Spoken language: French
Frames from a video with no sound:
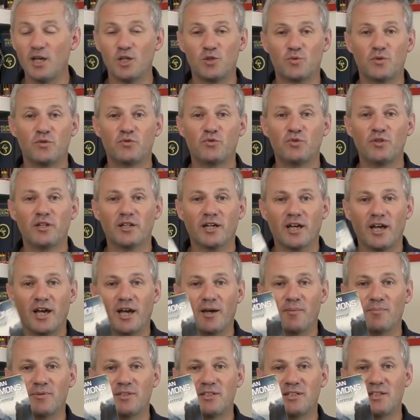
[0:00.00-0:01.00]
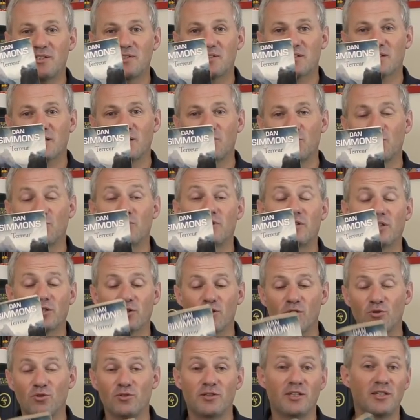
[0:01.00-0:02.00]
Je vais vous lire un, un petit extrait de
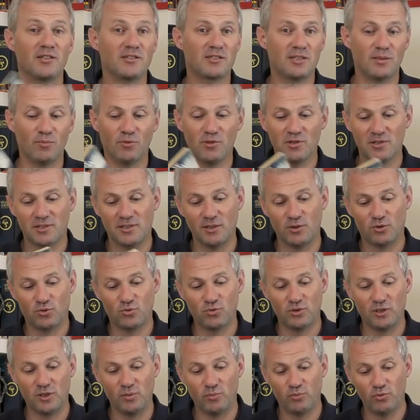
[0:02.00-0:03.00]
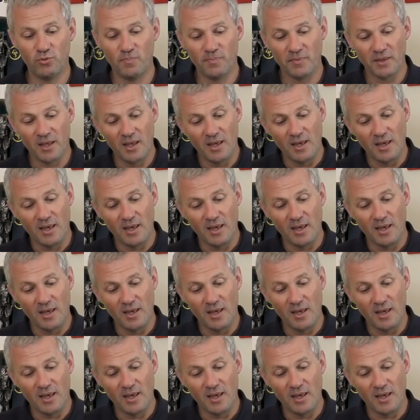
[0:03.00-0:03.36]
Terreur de Dan Simmons, c'est le tout début.